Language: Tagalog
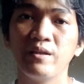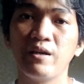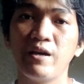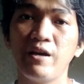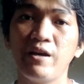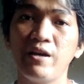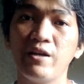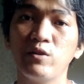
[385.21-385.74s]

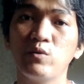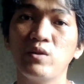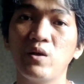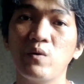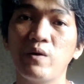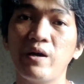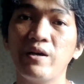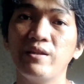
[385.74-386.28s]
eh ito
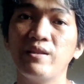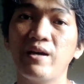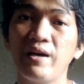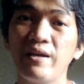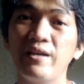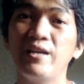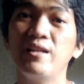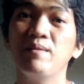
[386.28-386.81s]
daw ay
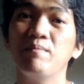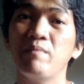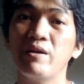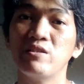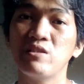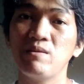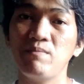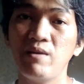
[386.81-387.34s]
dahil
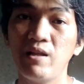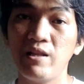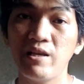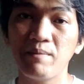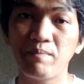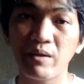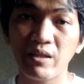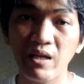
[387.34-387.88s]
may
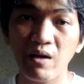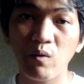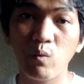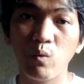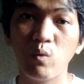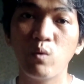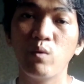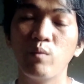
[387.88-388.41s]
similya pa
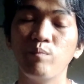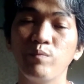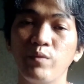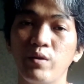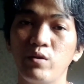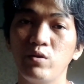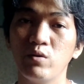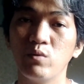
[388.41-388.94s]
daw
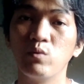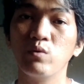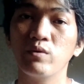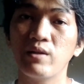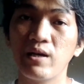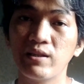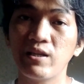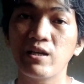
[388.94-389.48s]
yung
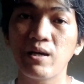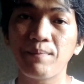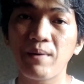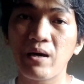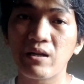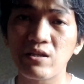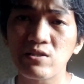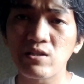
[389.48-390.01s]
dating
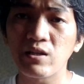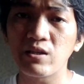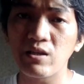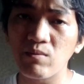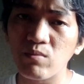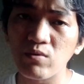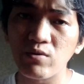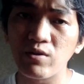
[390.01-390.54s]
kapares ng
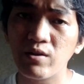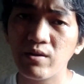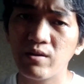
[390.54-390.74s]
ibon.